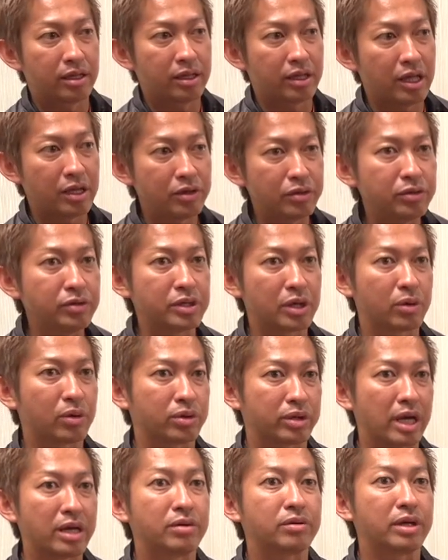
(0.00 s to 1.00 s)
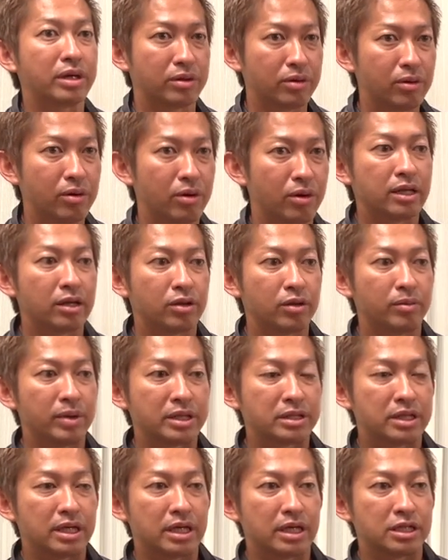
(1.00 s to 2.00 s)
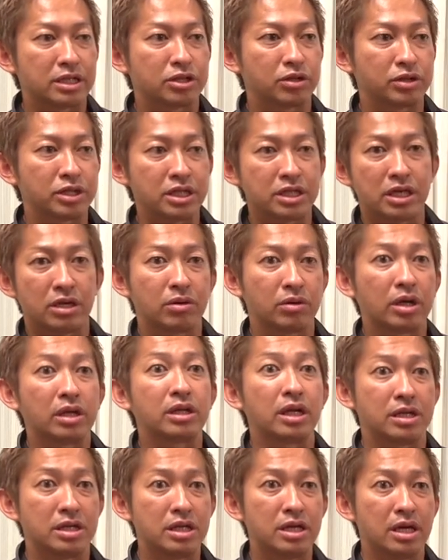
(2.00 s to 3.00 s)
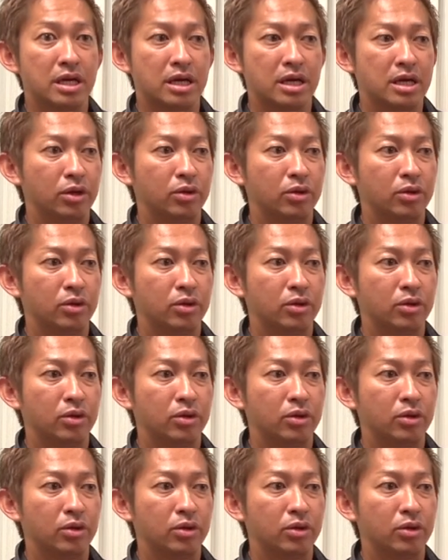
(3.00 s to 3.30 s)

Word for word: ていうふうに答えるけど例えばじゃあ初心者の方に「